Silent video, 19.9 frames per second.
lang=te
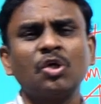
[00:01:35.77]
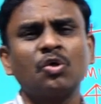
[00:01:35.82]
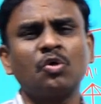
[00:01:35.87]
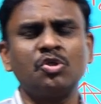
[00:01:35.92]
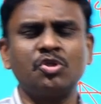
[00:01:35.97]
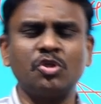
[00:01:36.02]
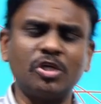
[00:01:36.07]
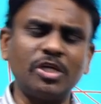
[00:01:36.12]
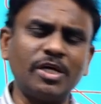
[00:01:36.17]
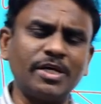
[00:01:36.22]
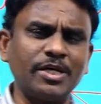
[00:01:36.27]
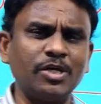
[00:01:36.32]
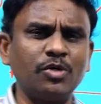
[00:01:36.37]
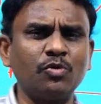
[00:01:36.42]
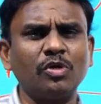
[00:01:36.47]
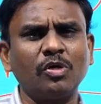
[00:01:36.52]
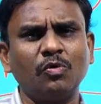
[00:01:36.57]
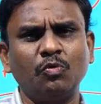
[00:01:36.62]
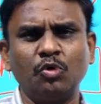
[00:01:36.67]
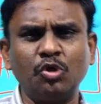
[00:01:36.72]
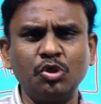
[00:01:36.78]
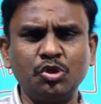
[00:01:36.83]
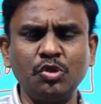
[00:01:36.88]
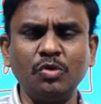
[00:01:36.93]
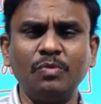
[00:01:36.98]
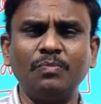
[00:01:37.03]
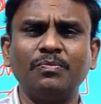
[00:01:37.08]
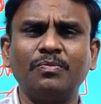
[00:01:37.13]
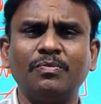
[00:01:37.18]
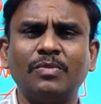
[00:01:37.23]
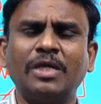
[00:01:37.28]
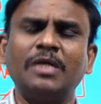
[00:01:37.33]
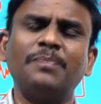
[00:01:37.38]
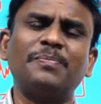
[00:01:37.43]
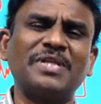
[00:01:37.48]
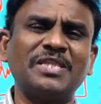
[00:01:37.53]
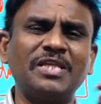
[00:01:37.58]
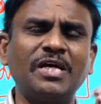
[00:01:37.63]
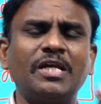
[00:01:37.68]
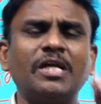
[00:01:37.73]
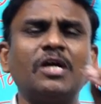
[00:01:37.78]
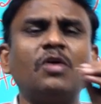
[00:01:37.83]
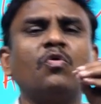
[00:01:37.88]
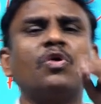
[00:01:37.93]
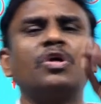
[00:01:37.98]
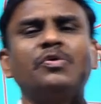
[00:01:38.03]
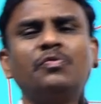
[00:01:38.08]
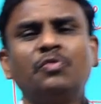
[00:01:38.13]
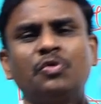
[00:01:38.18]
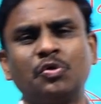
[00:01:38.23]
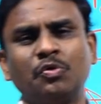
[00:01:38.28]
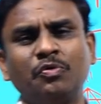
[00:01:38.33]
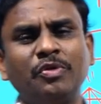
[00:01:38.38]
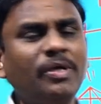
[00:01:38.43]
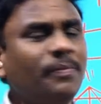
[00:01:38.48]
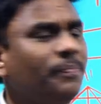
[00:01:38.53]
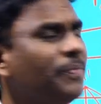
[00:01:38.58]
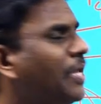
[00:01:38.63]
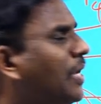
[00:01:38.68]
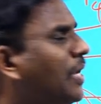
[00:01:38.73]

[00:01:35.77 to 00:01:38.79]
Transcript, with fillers: కొన్ని చోట్ల రెండు కూడా ఉండొచ్చు అంటే ప్రధానంగా ఒకటి ఉంటుంది